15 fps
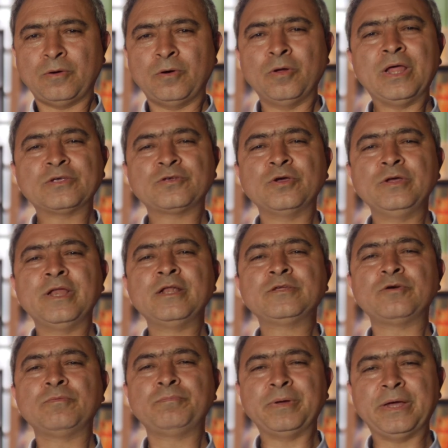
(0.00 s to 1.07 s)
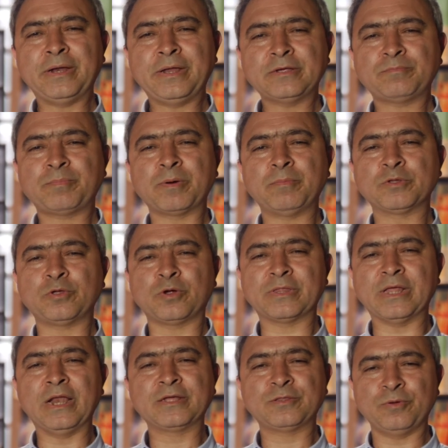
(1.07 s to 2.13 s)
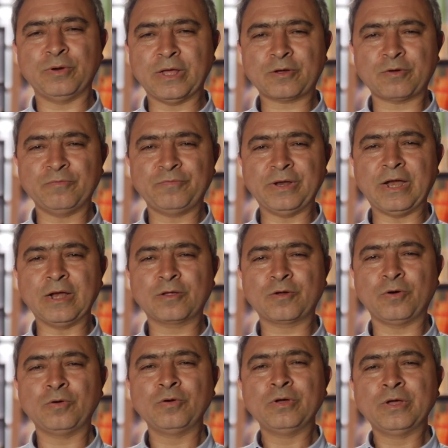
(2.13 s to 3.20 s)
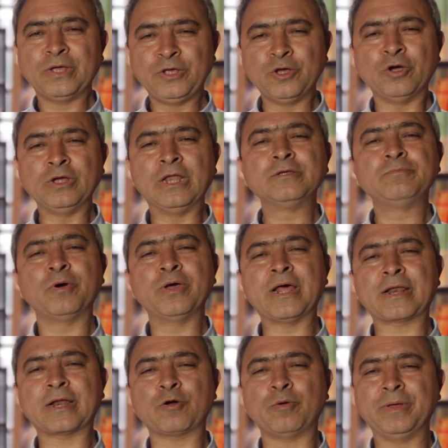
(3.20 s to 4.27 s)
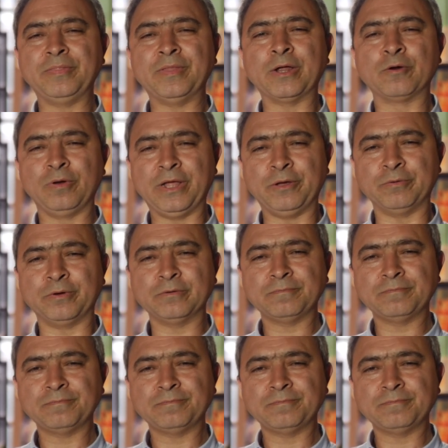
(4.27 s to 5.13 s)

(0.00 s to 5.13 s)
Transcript: Hola, soy Nelson Pérez, promotor de lectura de Confenalco y hoy les voy a recomendar un libro.